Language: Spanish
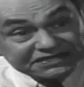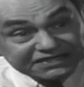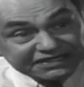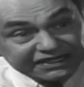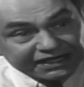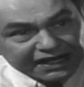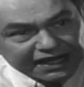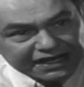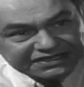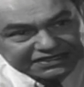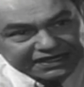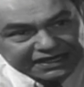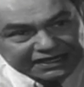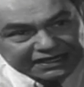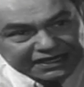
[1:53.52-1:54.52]
Miles de
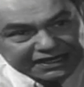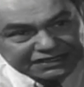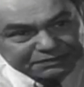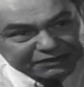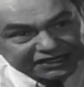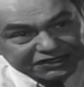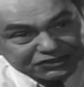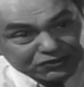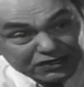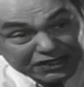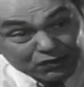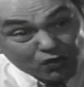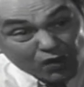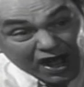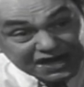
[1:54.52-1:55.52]
hombres tienen armas, pero
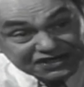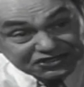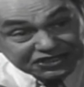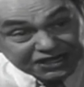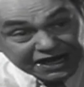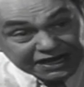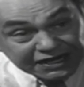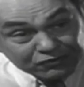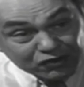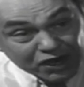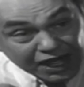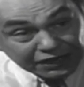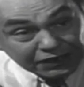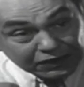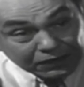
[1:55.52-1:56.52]
solo hay un Johnny
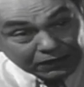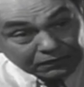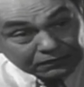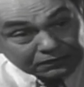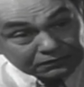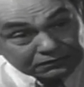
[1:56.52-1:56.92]
Rocco.